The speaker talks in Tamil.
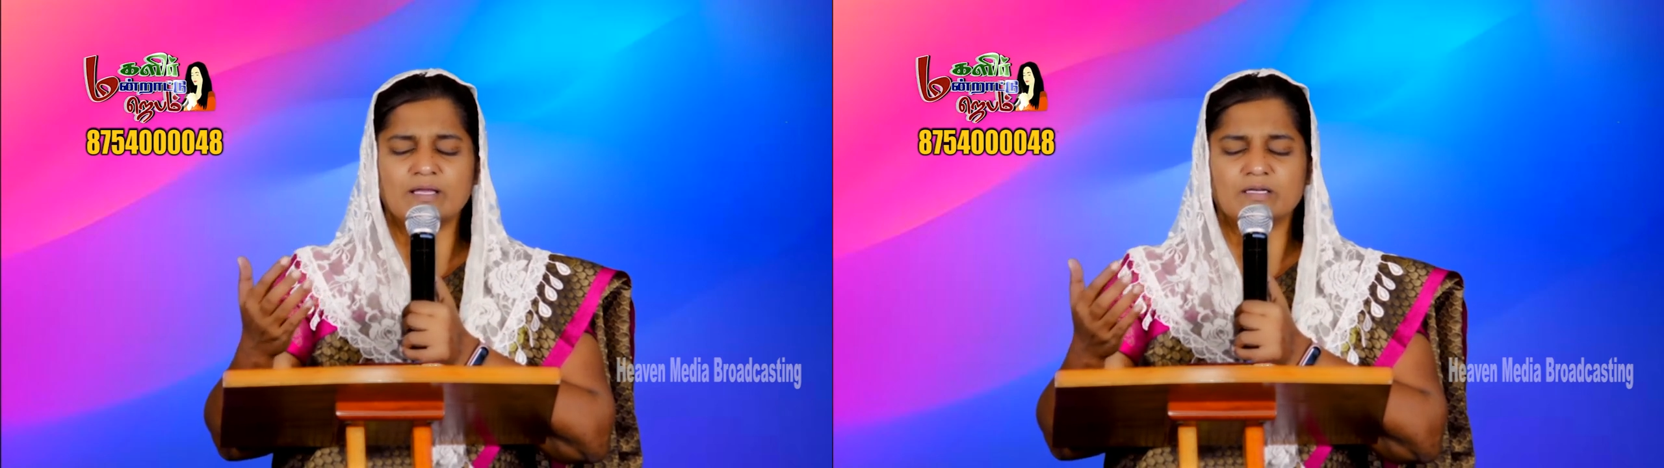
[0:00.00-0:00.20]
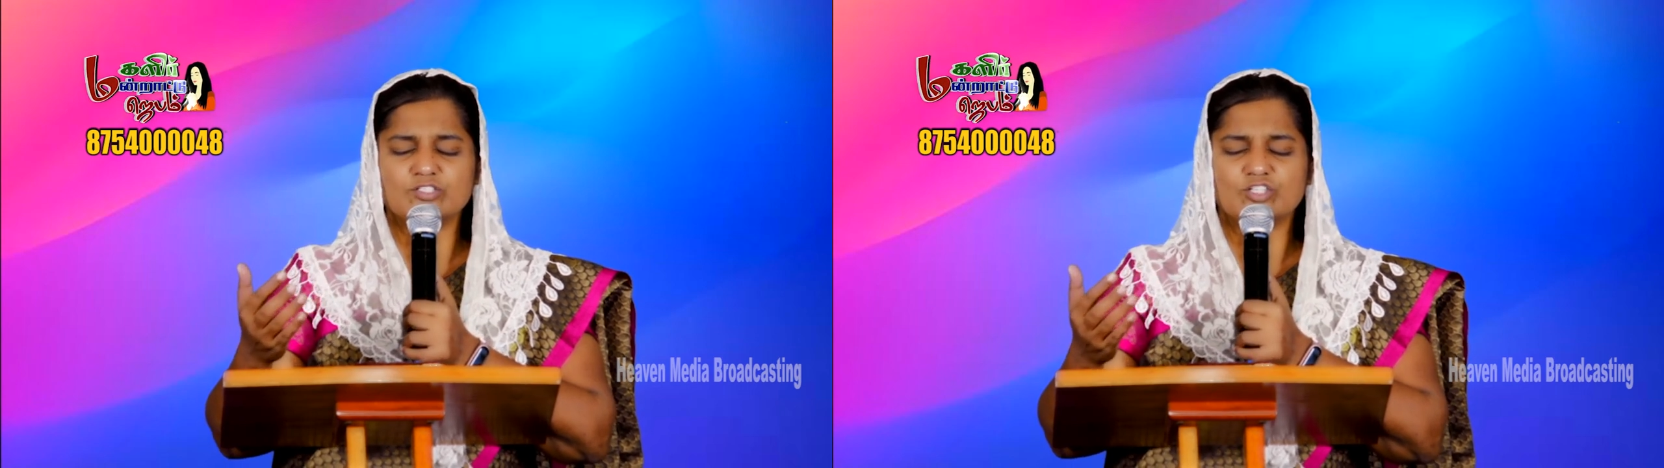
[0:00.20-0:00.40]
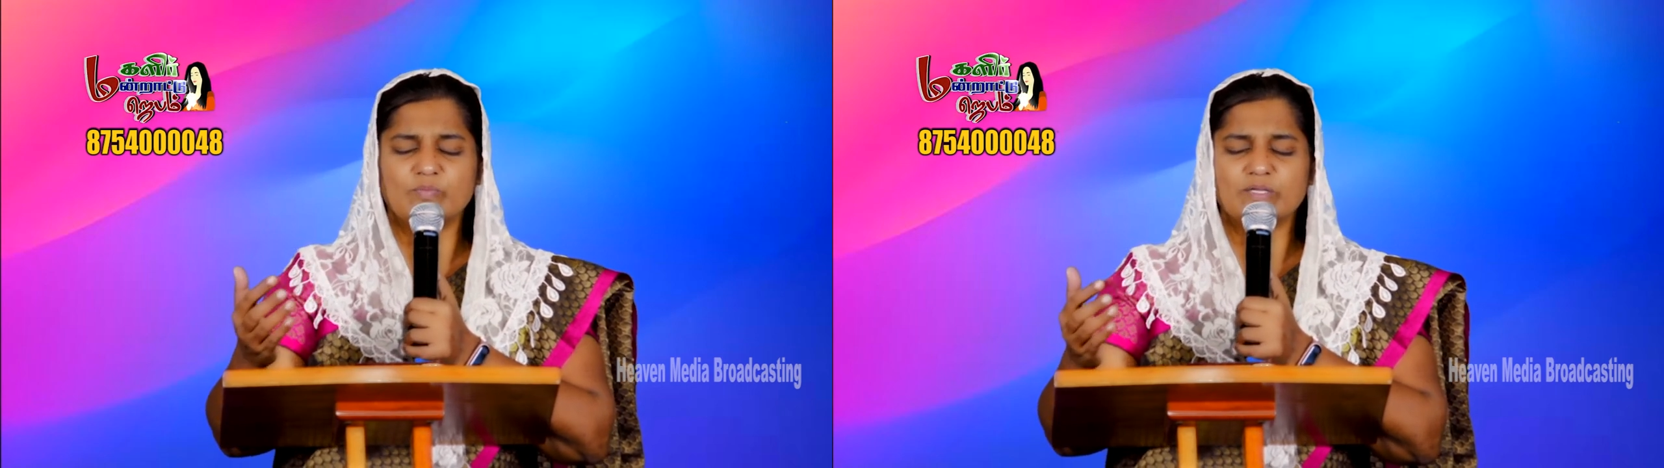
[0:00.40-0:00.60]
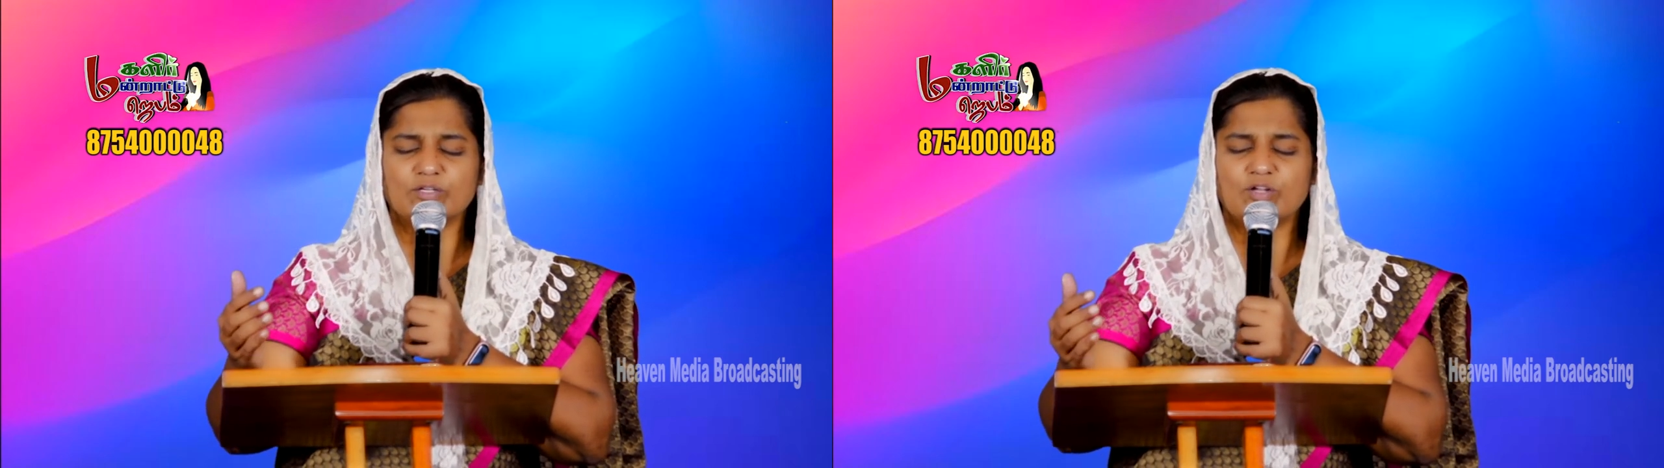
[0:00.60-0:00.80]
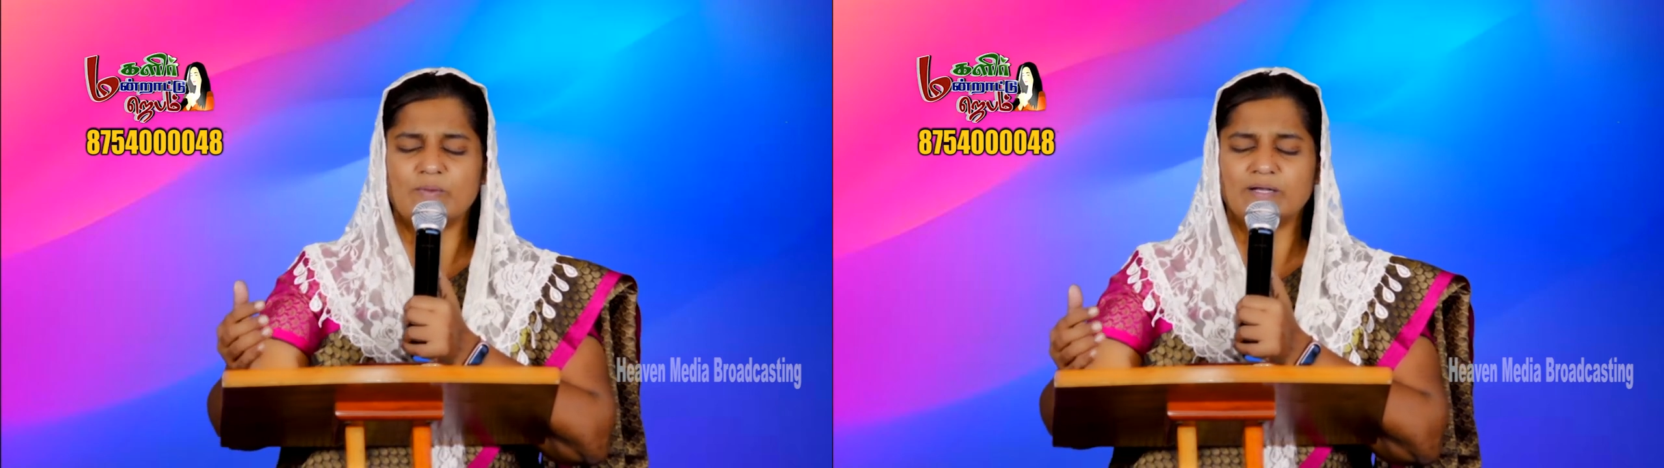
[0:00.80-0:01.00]
நாங்கள்
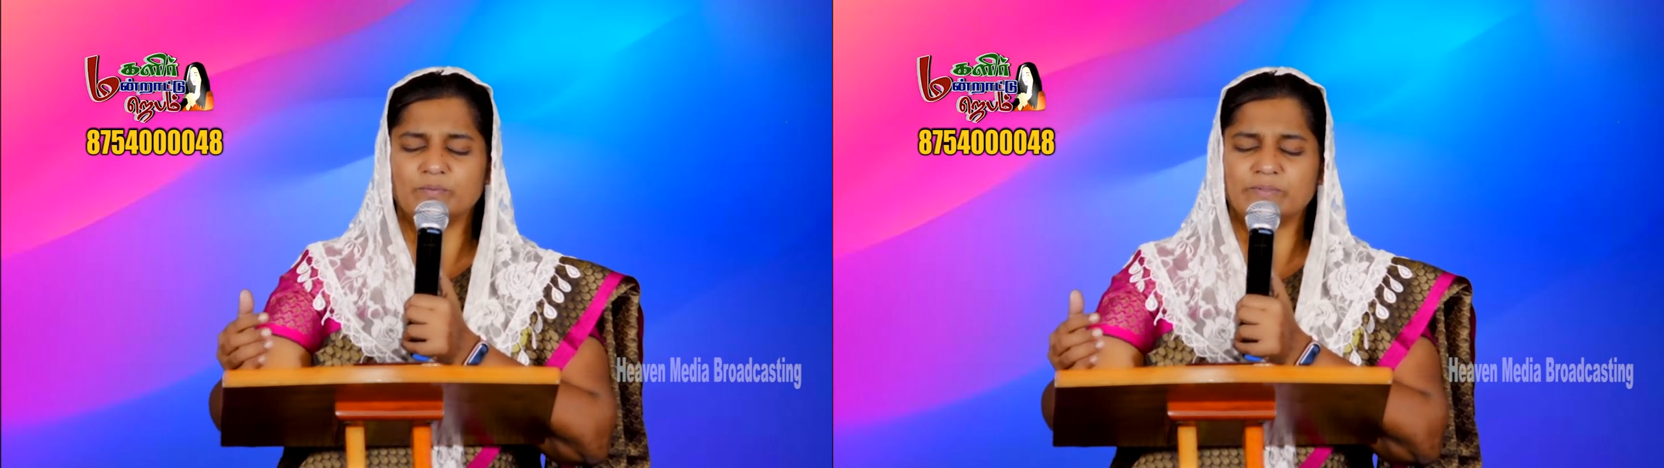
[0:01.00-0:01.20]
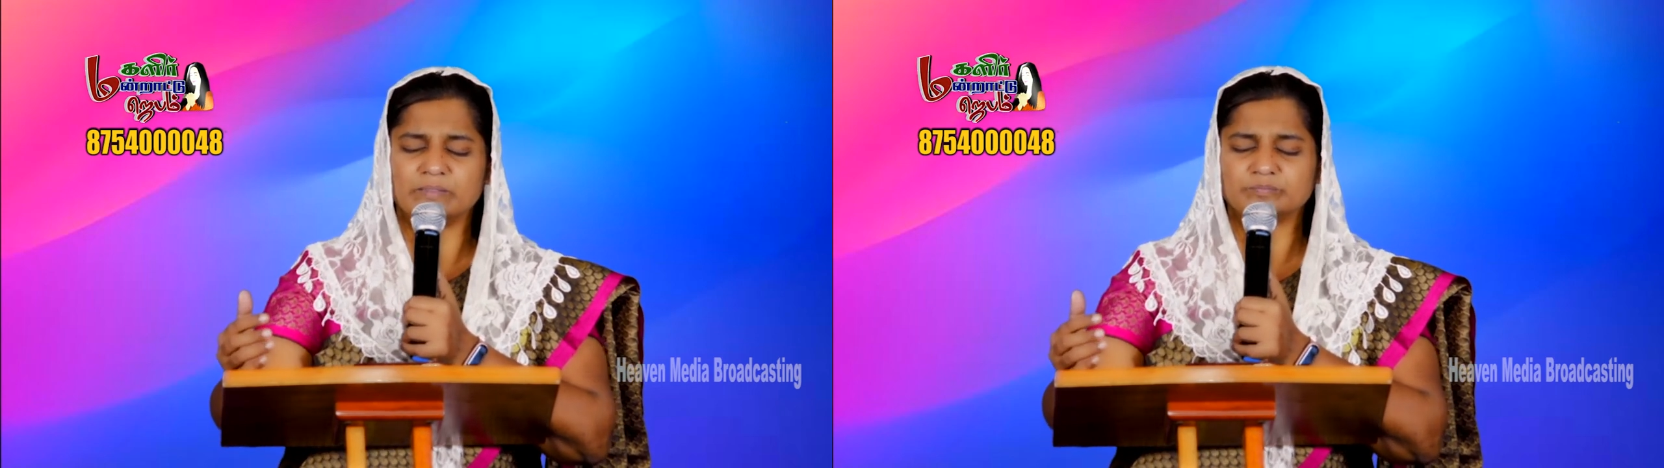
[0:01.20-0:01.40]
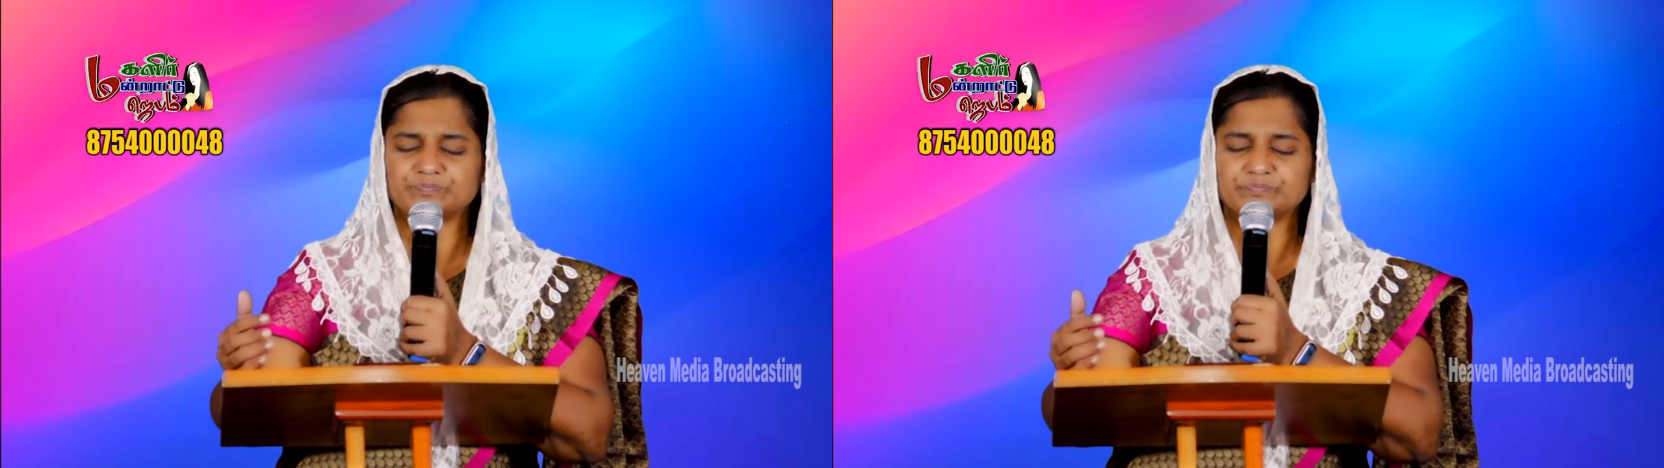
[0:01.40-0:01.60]
ஜெபிக்கிறோம் ஆண்டவரே